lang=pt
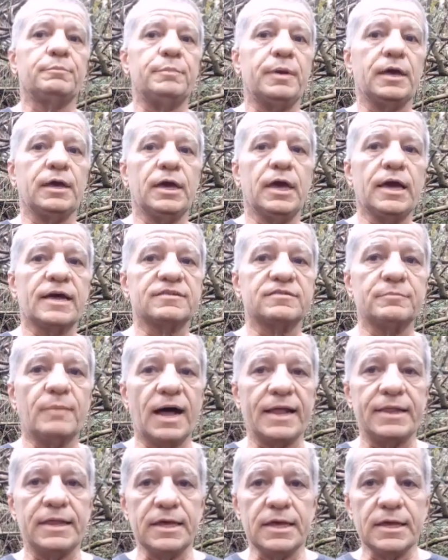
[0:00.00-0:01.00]
peguei as
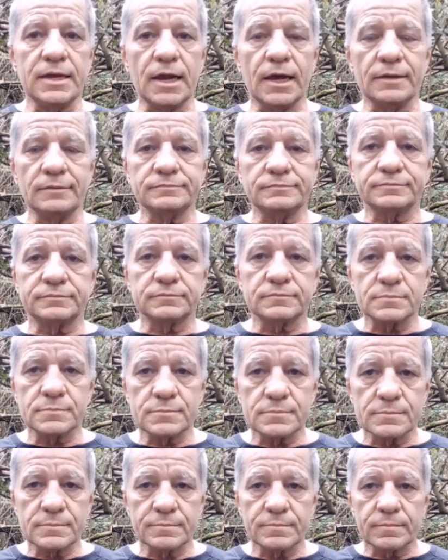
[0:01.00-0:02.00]
madeiras,
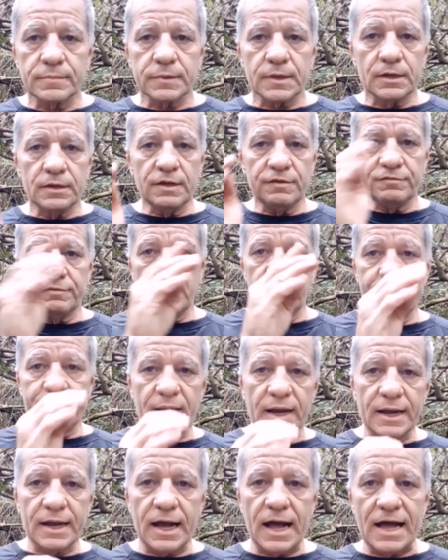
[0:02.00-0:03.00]
levei
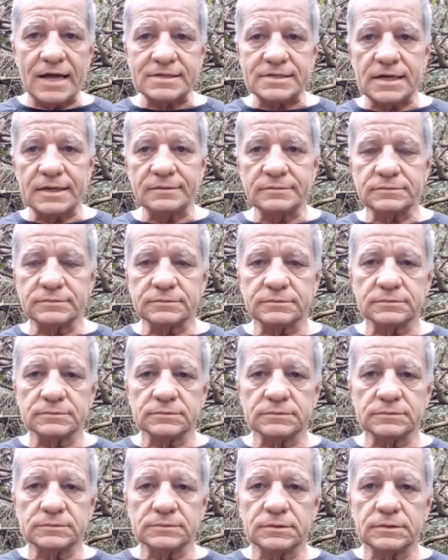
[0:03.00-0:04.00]
para casa
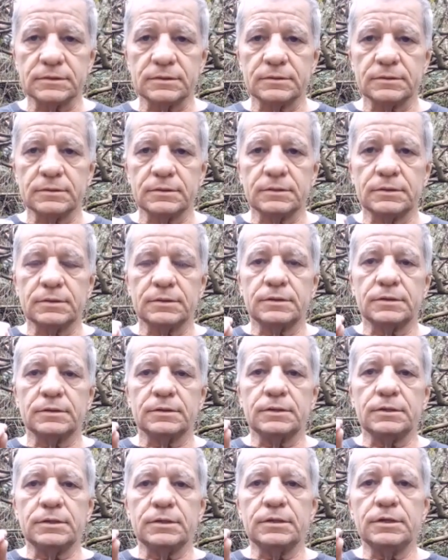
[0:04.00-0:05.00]

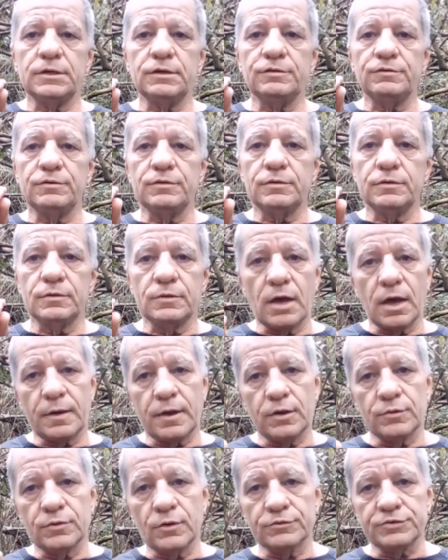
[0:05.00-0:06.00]
e é
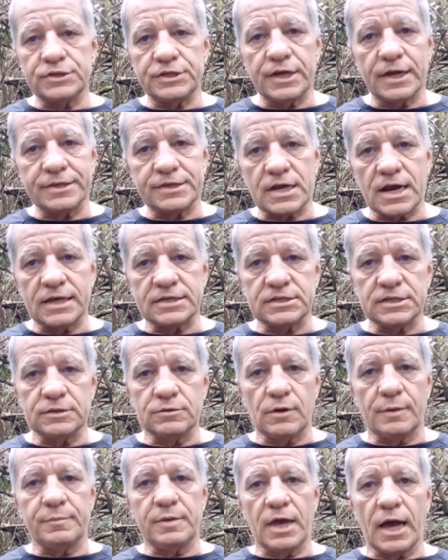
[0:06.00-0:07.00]
que eu não tinha
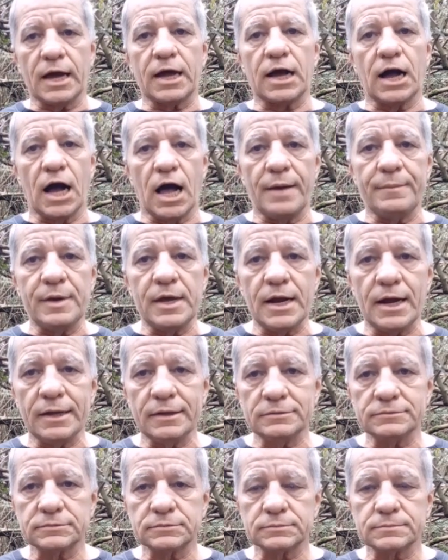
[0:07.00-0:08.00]
trazido a minha
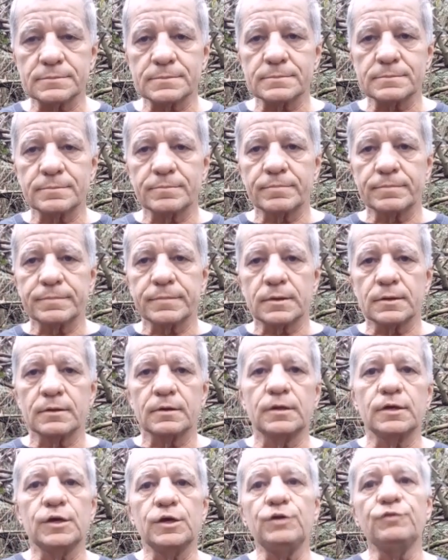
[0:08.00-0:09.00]
câmera
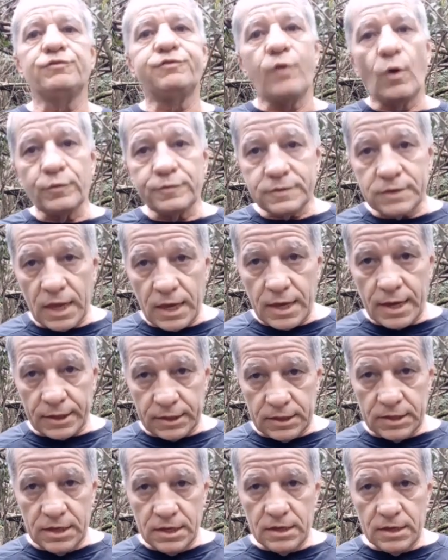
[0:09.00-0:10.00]
e voltei
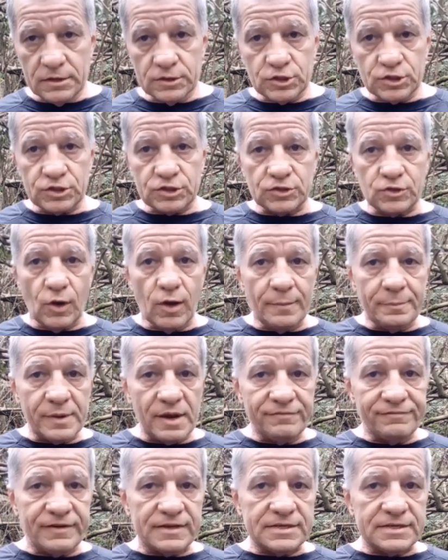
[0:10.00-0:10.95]
aqui só para